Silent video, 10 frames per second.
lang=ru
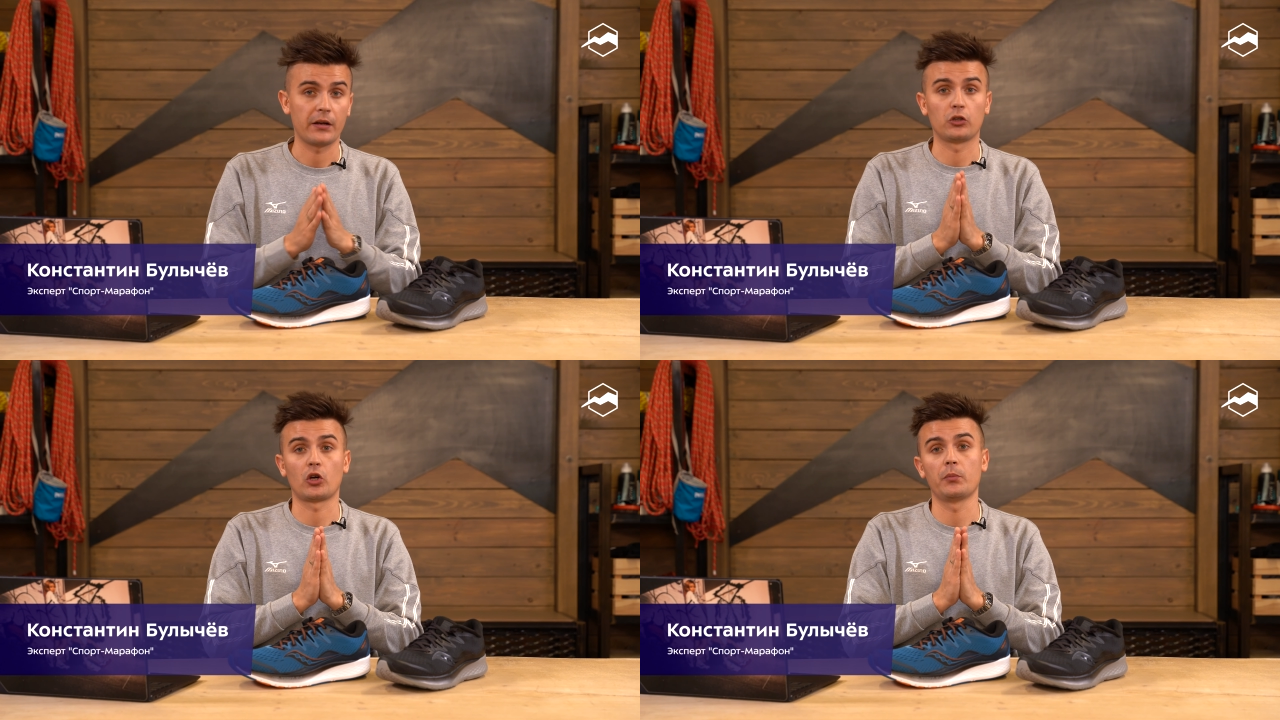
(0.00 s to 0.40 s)

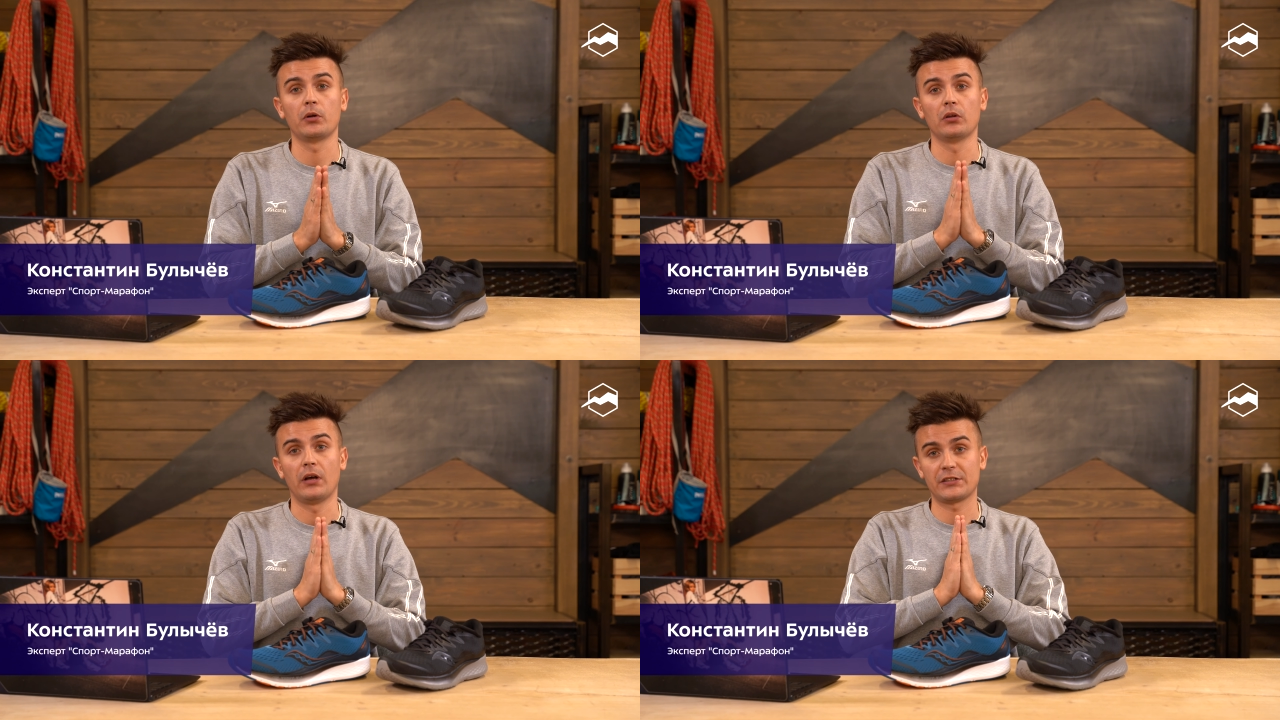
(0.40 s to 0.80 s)
который
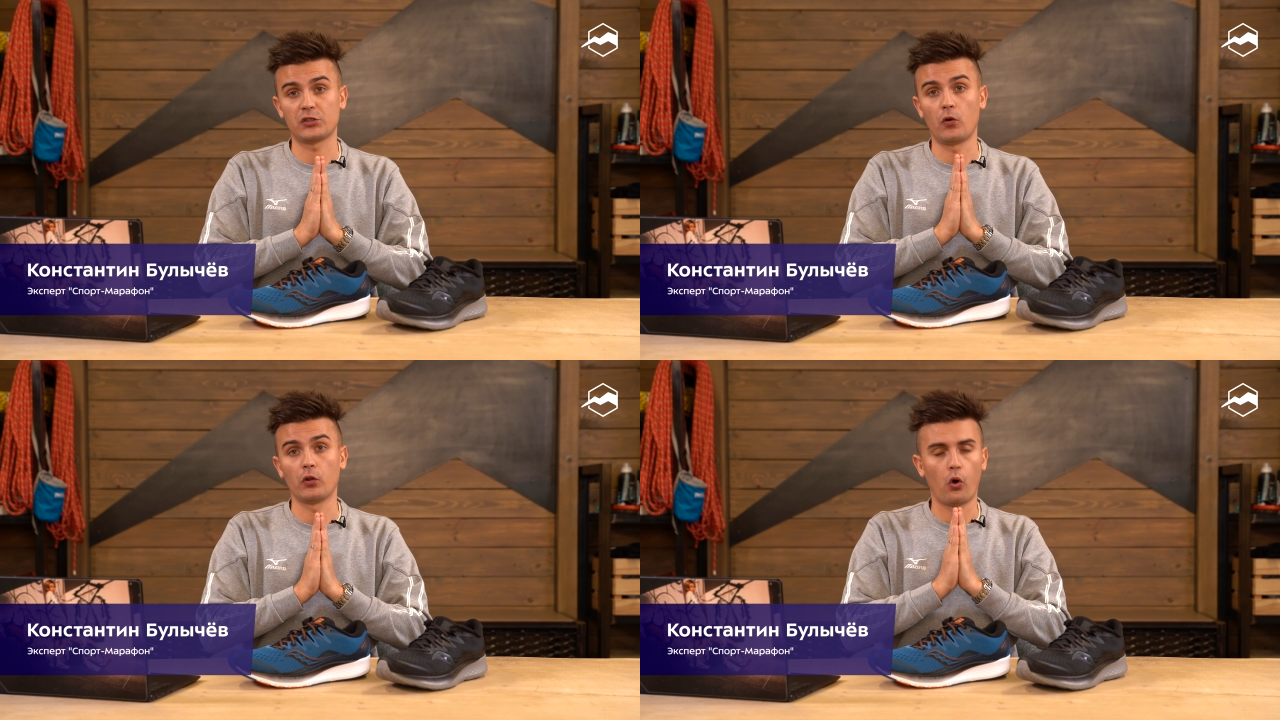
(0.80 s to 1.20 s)
был
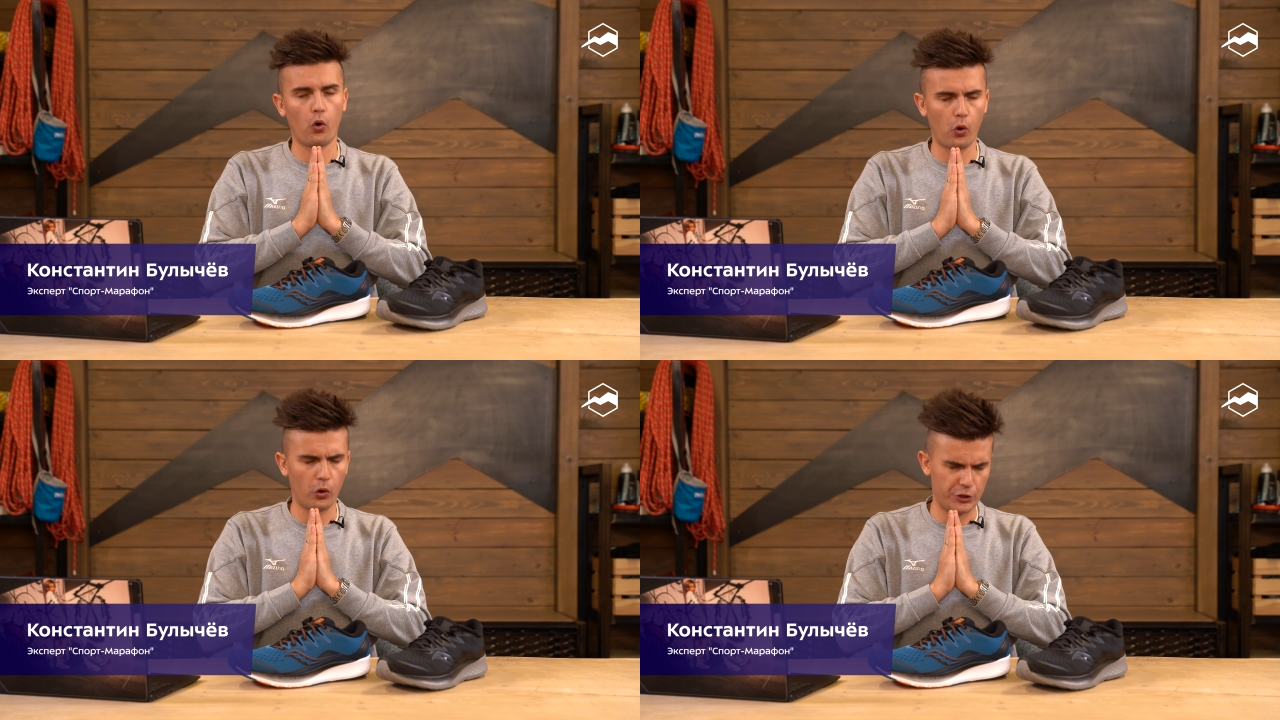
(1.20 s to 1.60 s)
основан
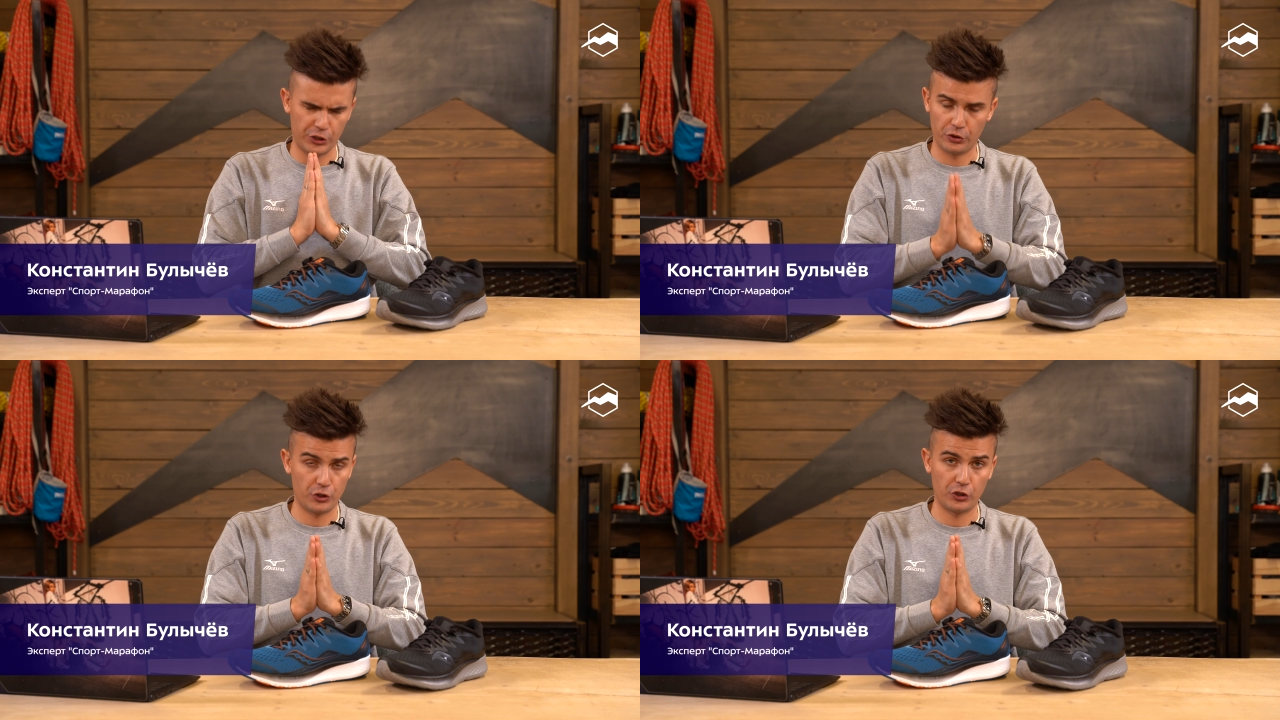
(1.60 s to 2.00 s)

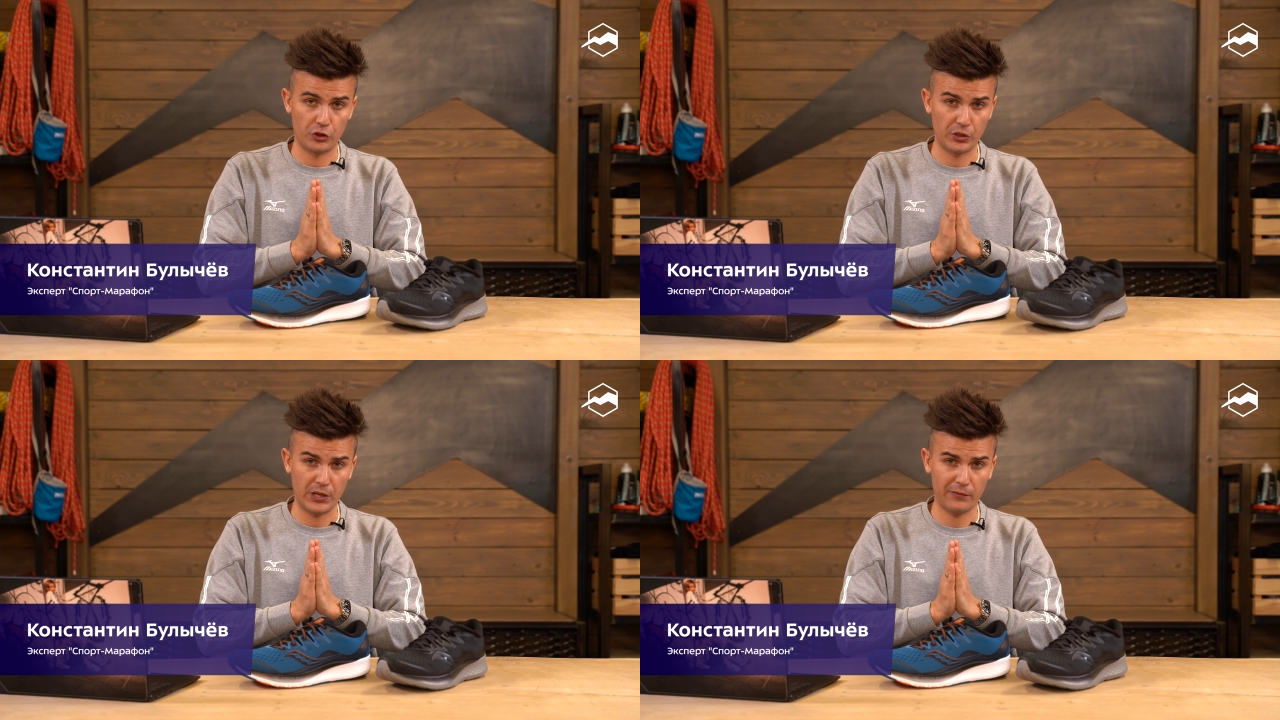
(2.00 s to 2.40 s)

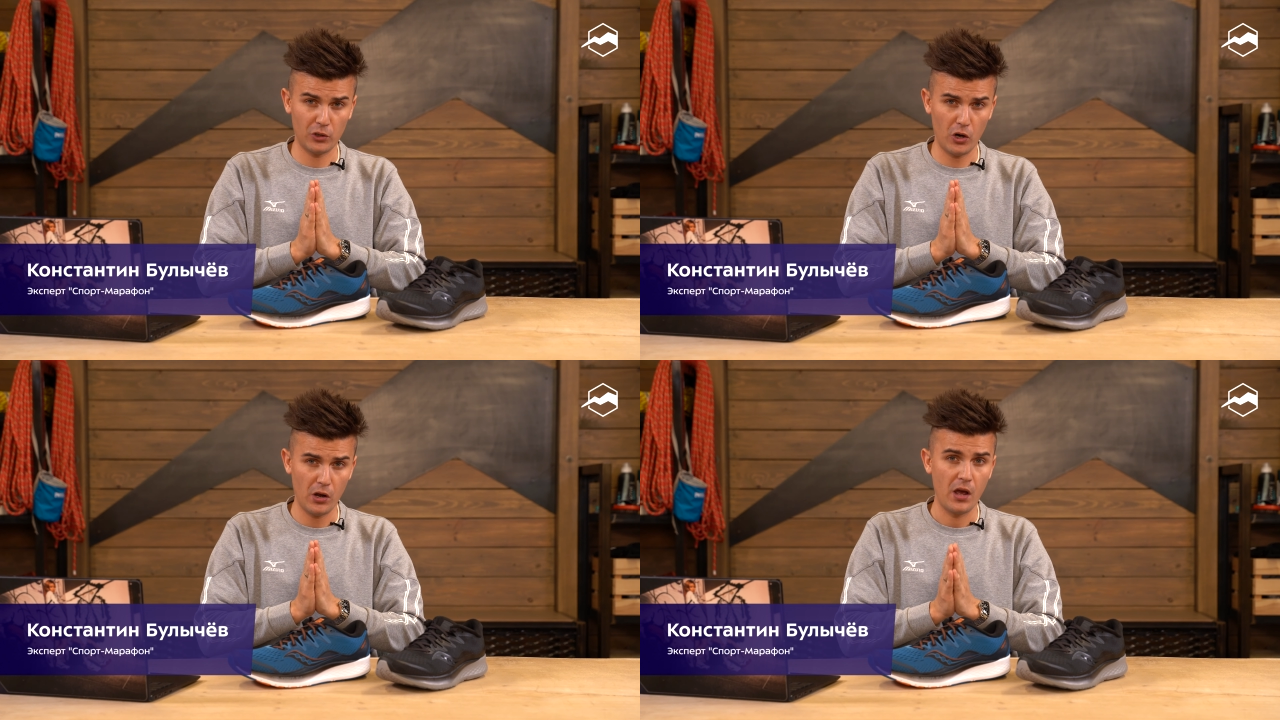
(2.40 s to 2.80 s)
очень-очень-очень
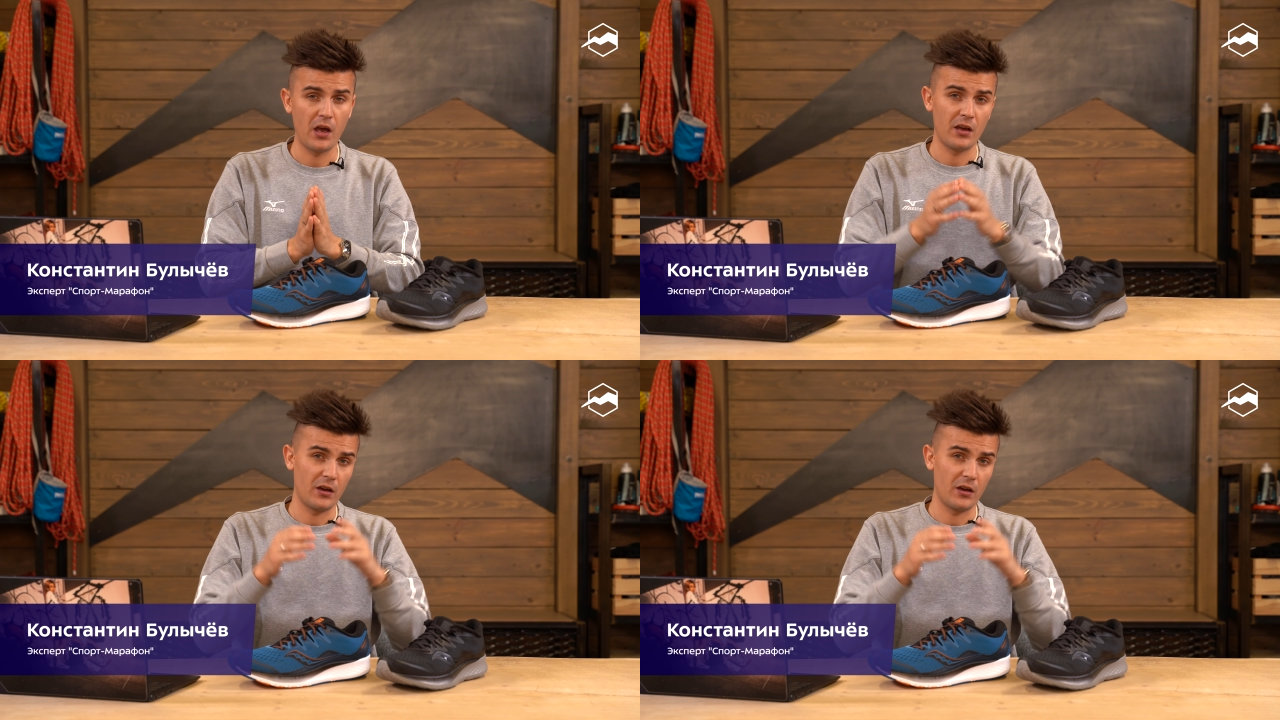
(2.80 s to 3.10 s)
давно